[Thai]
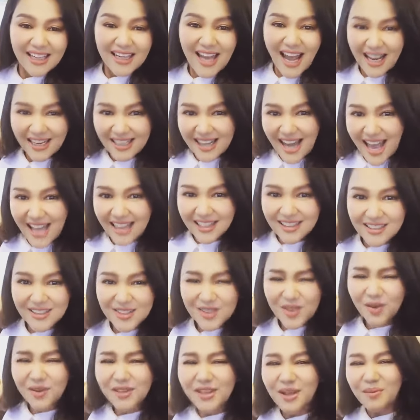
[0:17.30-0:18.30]
ดังนั้น
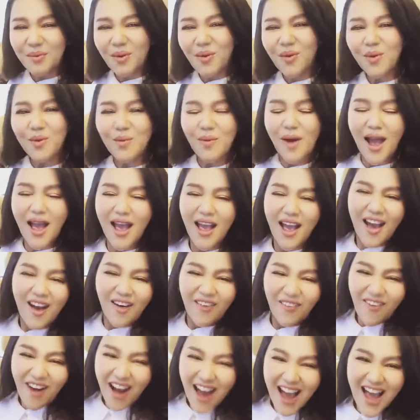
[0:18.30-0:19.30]
จงอย่าพูดว่า
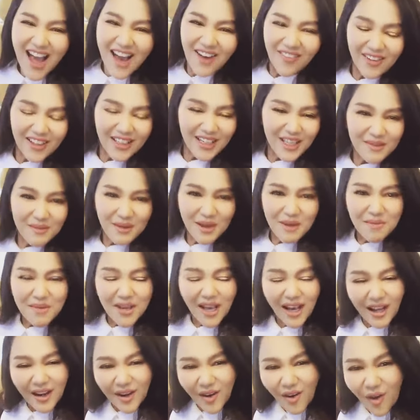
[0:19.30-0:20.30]
ว่าวันนี้ไม่
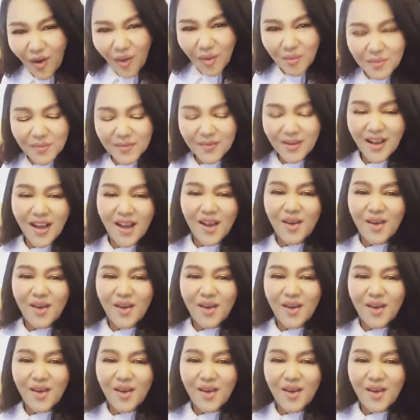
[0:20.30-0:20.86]
มีอารมณ์